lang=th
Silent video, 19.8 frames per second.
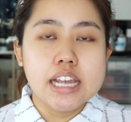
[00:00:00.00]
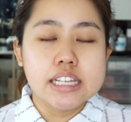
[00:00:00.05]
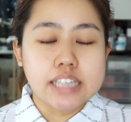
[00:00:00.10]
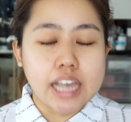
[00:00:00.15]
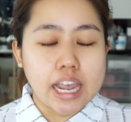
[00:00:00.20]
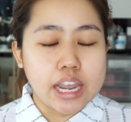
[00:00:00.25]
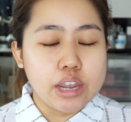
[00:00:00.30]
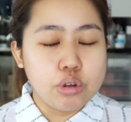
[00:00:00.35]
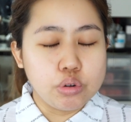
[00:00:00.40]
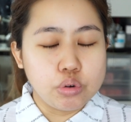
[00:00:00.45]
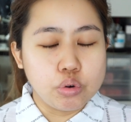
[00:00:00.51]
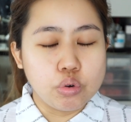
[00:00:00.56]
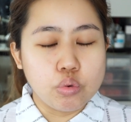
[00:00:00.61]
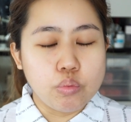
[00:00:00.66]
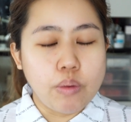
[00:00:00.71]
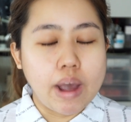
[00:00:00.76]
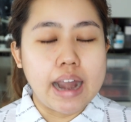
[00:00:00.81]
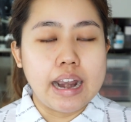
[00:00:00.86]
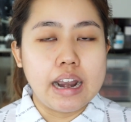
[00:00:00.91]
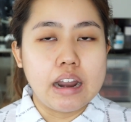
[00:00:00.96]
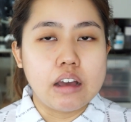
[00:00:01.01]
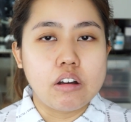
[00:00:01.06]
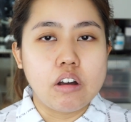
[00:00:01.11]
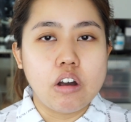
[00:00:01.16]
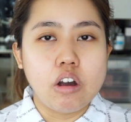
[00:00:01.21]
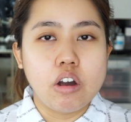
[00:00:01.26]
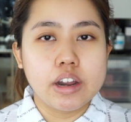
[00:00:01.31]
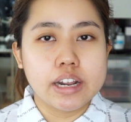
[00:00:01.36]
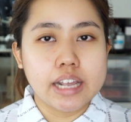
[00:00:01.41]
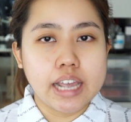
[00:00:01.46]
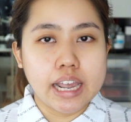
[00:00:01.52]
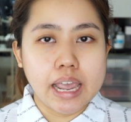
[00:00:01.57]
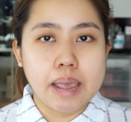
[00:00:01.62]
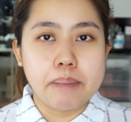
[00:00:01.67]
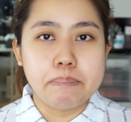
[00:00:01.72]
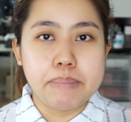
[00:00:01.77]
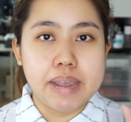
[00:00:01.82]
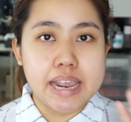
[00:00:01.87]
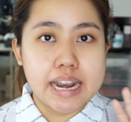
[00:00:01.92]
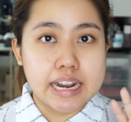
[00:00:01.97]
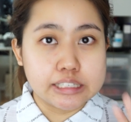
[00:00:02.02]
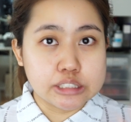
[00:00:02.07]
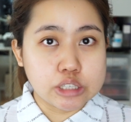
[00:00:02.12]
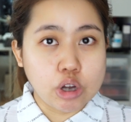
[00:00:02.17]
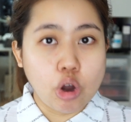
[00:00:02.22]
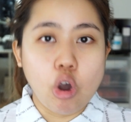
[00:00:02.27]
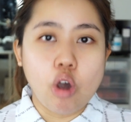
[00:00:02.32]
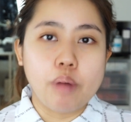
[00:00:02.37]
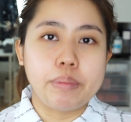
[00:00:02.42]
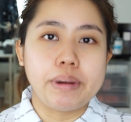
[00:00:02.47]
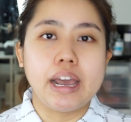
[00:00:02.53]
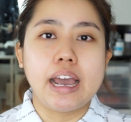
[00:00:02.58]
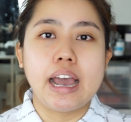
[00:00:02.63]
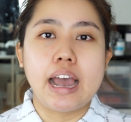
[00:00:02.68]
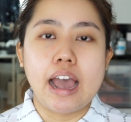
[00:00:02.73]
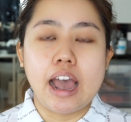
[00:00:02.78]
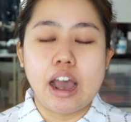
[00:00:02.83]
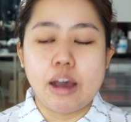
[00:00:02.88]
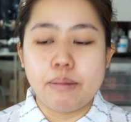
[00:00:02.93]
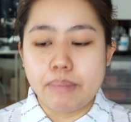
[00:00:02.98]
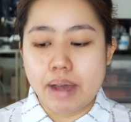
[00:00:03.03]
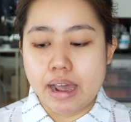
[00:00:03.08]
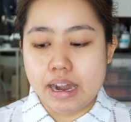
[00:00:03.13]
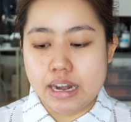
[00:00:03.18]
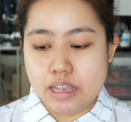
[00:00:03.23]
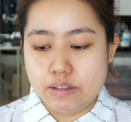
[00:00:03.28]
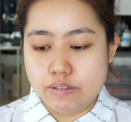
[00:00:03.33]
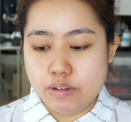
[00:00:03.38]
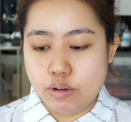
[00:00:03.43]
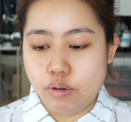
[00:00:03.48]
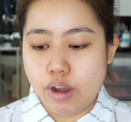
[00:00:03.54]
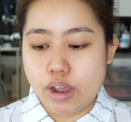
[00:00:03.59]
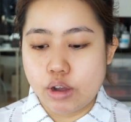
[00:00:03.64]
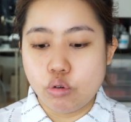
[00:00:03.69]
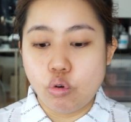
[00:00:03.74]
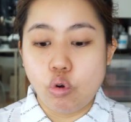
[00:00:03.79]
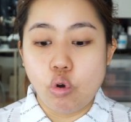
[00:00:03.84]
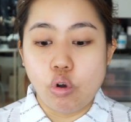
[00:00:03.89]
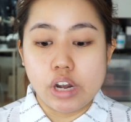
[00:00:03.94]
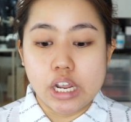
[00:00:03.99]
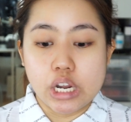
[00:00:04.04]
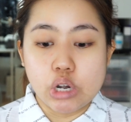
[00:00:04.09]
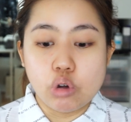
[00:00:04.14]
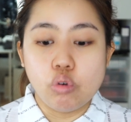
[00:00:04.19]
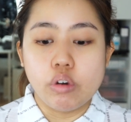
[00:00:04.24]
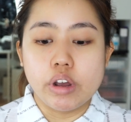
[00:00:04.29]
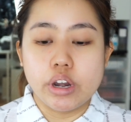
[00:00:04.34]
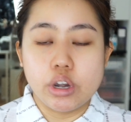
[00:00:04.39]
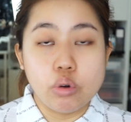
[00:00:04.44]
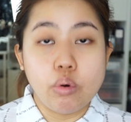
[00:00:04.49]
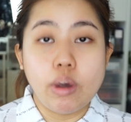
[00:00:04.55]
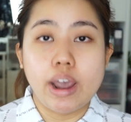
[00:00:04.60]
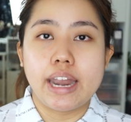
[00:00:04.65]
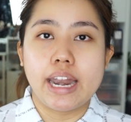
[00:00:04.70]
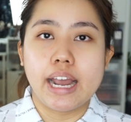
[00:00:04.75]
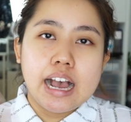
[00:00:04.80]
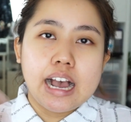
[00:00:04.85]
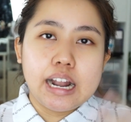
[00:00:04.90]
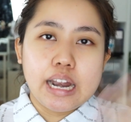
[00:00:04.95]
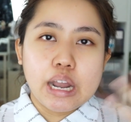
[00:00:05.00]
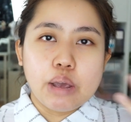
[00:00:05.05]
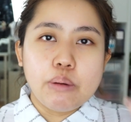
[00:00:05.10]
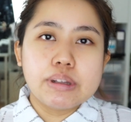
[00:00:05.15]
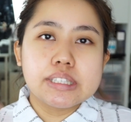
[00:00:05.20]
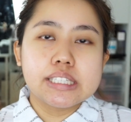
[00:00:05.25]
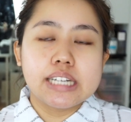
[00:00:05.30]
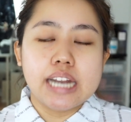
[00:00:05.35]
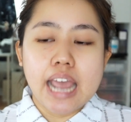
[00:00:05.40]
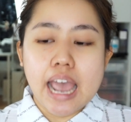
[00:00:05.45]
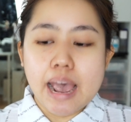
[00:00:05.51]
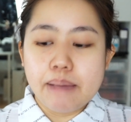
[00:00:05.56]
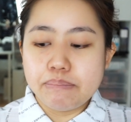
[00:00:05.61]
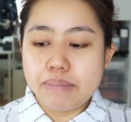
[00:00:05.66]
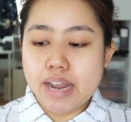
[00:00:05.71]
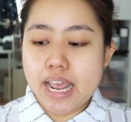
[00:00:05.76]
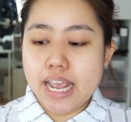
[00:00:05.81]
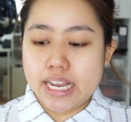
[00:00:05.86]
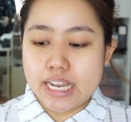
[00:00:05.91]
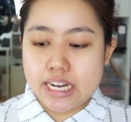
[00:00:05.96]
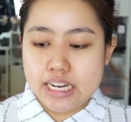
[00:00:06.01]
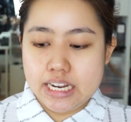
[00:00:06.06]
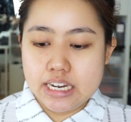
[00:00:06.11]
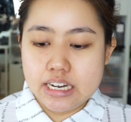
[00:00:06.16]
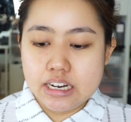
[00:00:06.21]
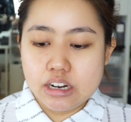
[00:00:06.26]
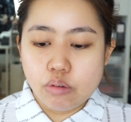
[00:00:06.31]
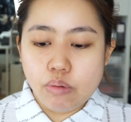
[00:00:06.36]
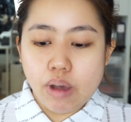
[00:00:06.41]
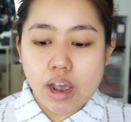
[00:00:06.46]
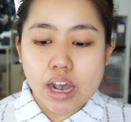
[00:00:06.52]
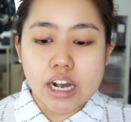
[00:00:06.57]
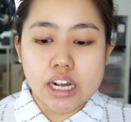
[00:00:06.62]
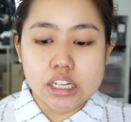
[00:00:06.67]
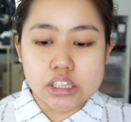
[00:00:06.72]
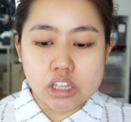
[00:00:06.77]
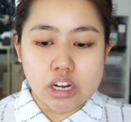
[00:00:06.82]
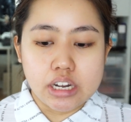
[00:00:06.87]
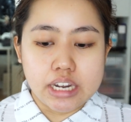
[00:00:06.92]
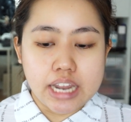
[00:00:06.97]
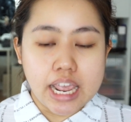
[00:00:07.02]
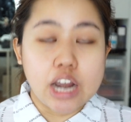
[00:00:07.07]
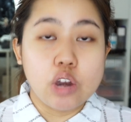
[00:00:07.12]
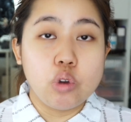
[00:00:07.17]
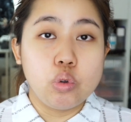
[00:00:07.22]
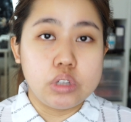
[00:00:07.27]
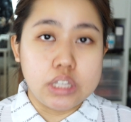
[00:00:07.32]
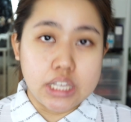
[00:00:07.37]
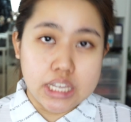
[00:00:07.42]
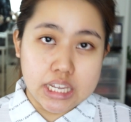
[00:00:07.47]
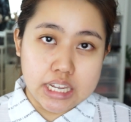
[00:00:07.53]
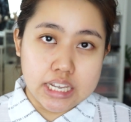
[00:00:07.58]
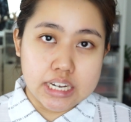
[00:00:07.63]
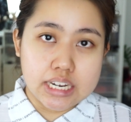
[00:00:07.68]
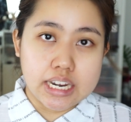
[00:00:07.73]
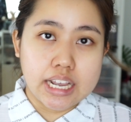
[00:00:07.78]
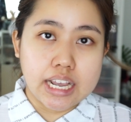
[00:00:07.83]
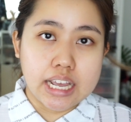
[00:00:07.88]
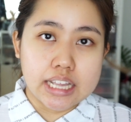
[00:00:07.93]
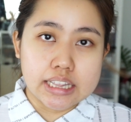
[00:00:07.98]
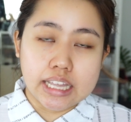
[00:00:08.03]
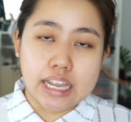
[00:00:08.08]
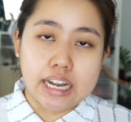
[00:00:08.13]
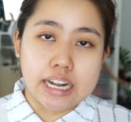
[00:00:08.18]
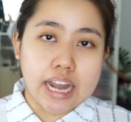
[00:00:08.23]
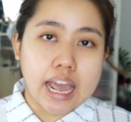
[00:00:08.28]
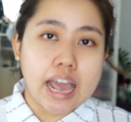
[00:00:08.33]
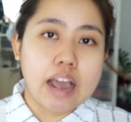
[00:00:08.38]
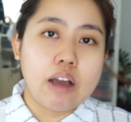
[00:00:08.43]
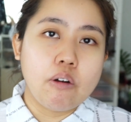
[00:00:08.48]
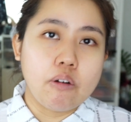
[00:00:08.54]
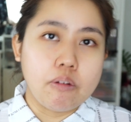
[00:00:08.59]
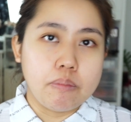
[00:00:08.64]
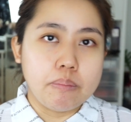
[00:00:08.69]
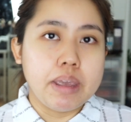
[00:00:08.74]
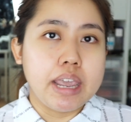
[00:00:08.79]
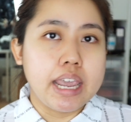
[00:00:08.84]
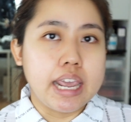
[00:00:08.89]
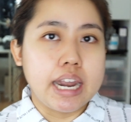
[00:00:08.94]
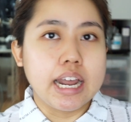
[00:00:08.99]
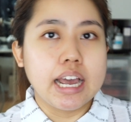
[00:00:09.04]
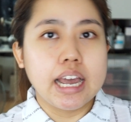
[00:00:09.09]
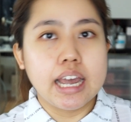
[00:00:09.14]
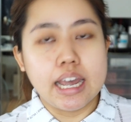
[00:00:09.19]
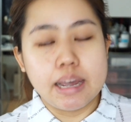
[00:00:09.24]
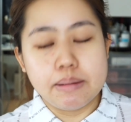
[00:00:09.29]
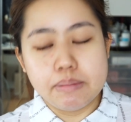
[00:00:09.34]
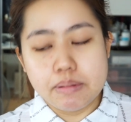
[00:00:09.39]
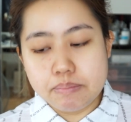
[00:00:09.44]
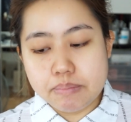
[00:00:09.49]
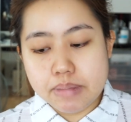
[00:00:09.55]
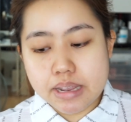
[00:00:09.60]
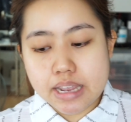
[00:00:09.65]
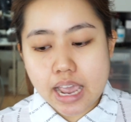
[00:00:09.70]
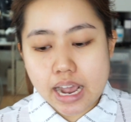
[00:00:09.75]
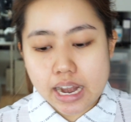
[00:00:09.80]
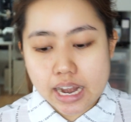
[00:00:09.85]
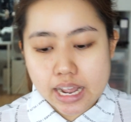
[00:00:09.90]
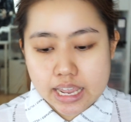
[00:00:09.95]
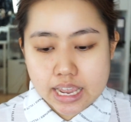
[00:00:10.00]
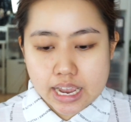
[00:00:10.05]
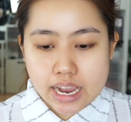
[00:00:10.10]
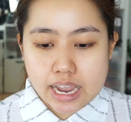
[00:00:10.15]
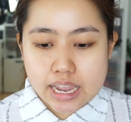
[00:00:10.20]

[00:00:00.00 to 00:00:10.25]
ใช้อยู่ทุกวันแล้วก็ค่อนข้างแฮปปี้และชอบนะคะ เอามารีวิวให้ทุกคนได้ดูกันด้วยนะเขาเรียกว่าจะได้อัปเดตกันนิดนึงว่าเออตอนนี้รูทีนในการแต่งหน้าของเมย์นะคะมันมีอะไรยัง